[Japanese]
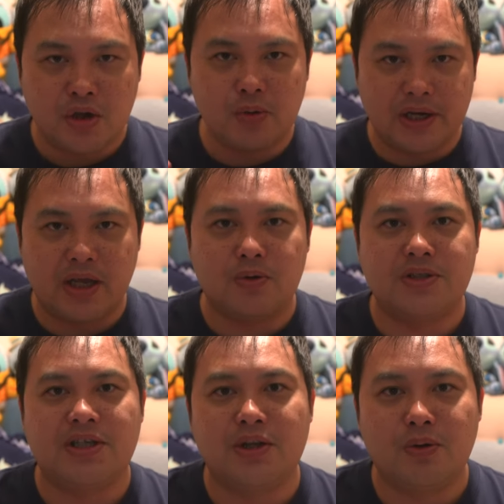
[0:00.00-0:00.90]
今日はねこ
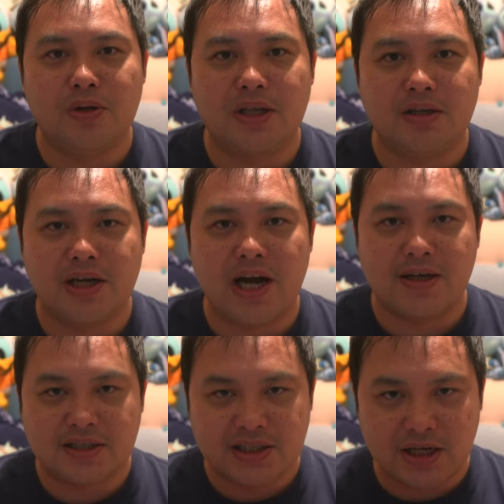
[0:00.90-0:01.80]
ちらのホテル
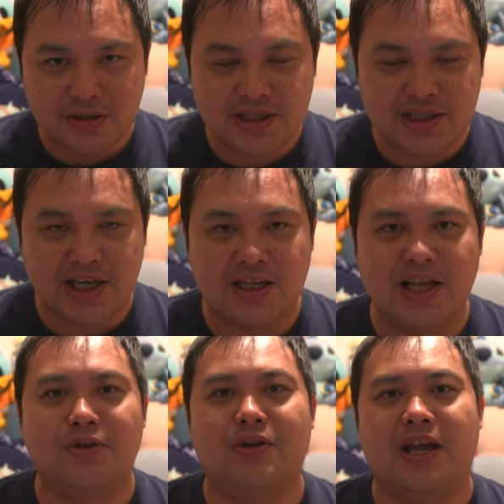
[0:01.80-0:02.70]
が昨日から
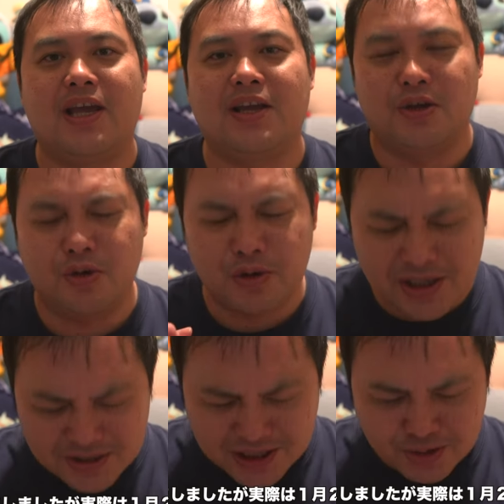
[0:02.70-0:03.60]
なんとね予
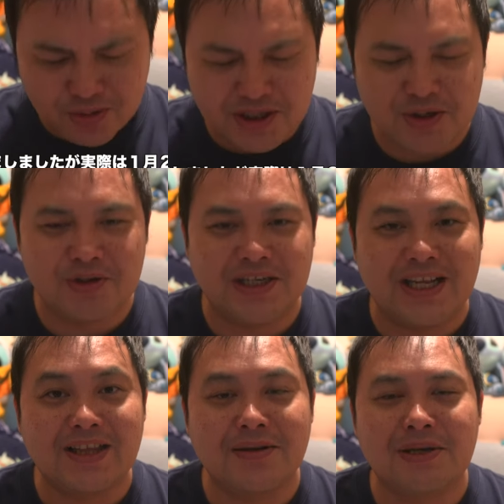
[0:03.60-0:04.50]
約が取れるように
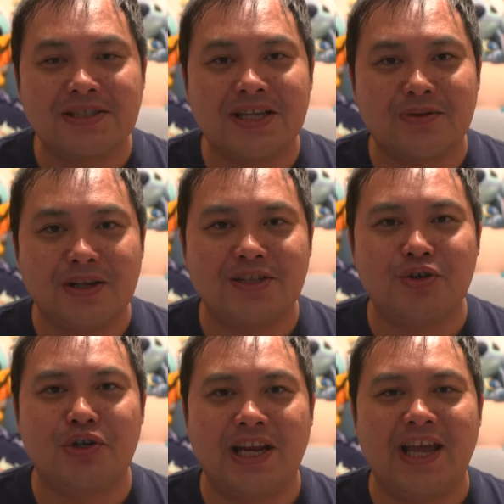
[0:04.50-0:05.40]
なってましたので、一
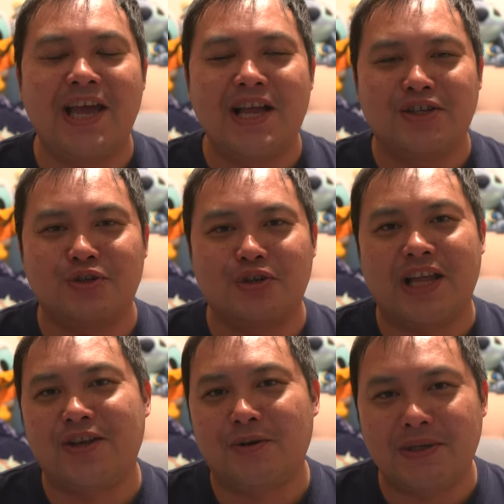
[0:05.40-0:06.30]
緒にねちょっと
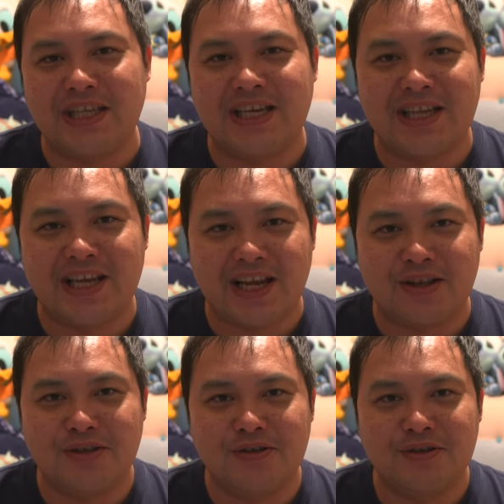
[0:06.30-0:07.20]
内容を見ていきたいな
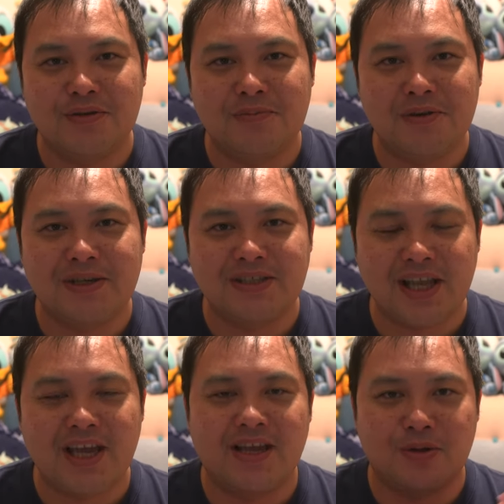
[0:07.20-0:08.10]
というふうに思いまし
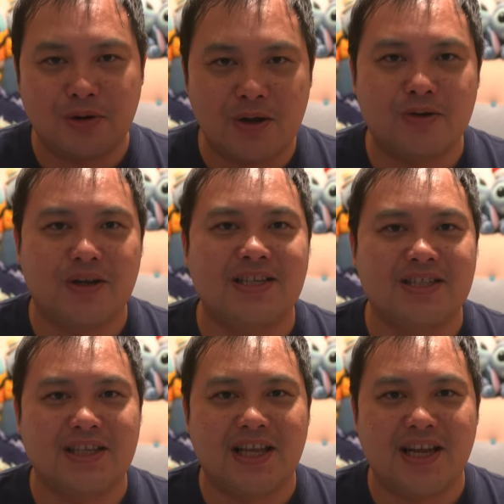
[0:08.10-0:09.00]
て動画を撮ら
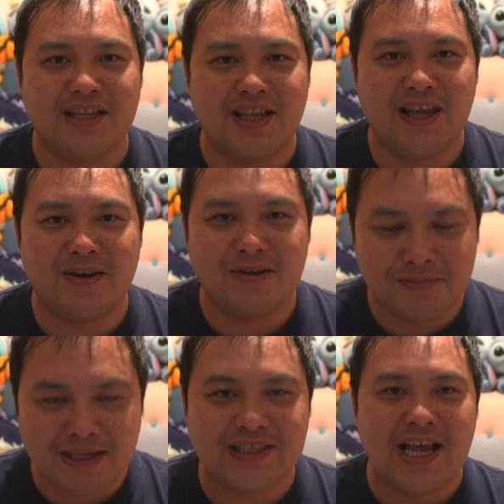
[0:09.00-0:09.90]
せていただいてお
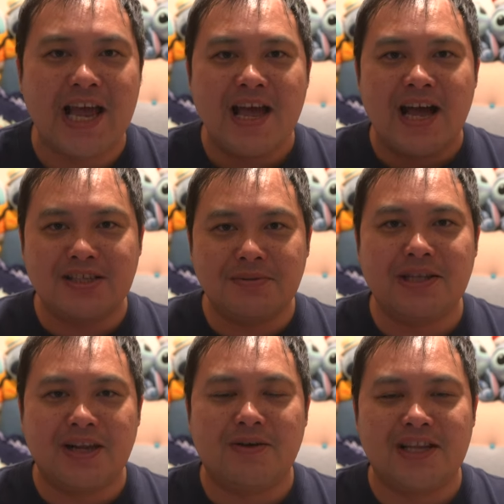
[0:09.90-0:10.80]
ります。初め
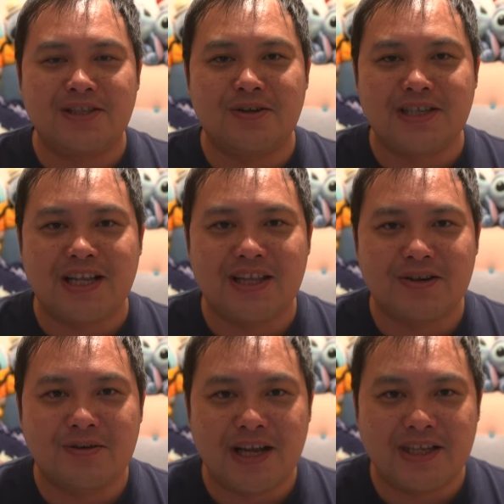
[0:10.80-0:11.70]
てね私の
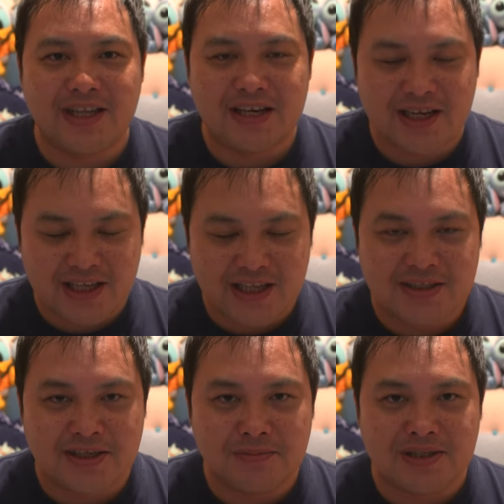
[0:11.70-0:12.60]
チャンネルご覧になる方
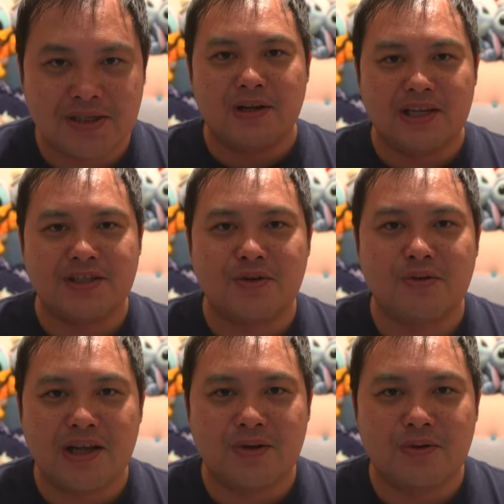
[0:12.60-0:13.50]
につきまして、私の
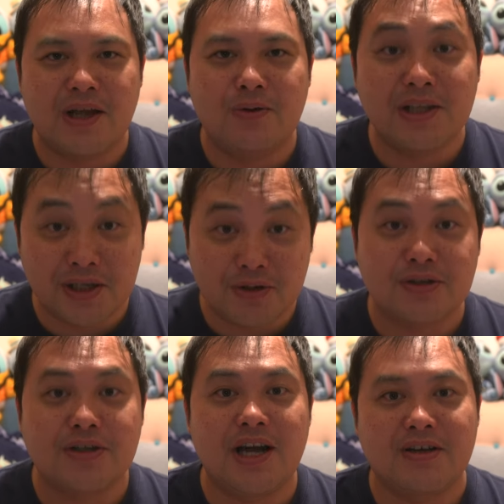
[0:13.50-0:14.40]
動画の方ではホテルの
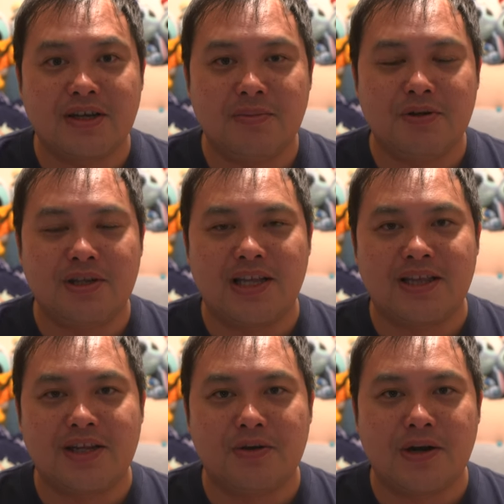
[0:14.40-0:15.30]
宿泊レビューであっ
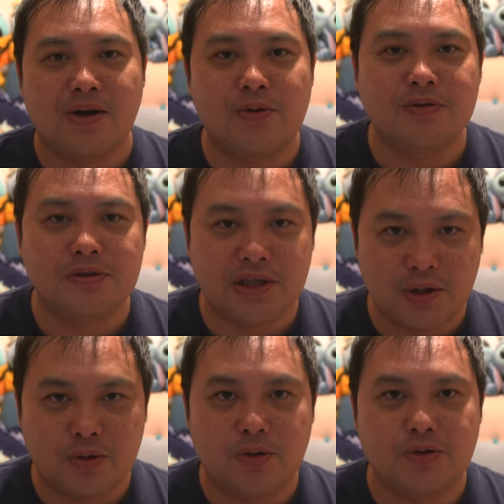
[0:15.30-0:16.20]
たりとか航空機
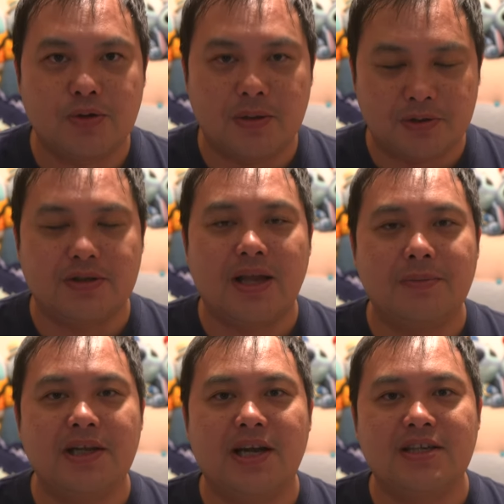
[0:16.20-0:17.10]
の搭乗レビュー、
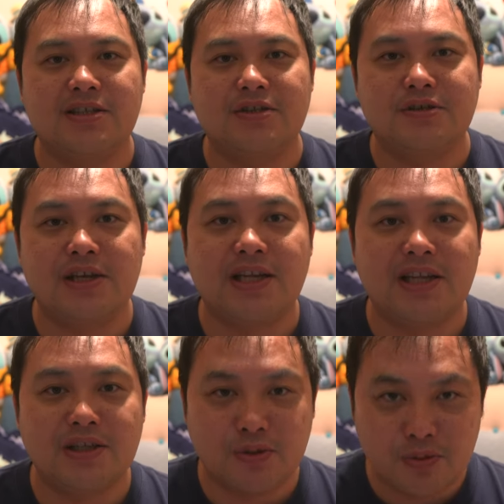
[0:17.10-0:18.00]
旅に関する有益
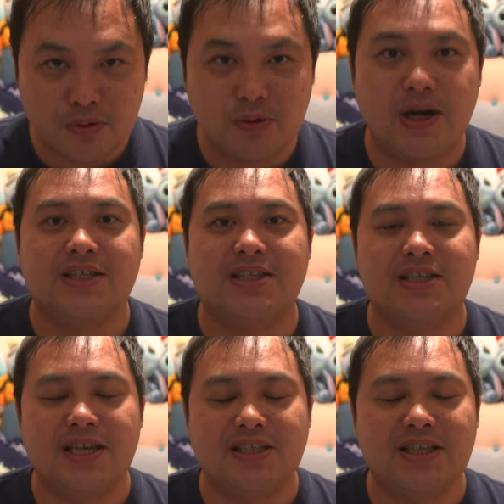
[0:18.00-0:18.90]
な情報等を発
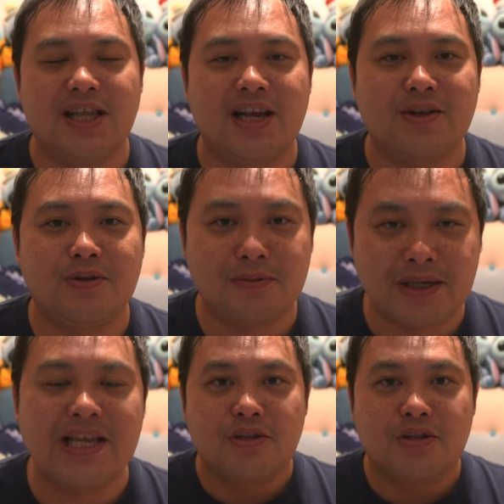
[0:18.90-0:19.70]
信させていただいております。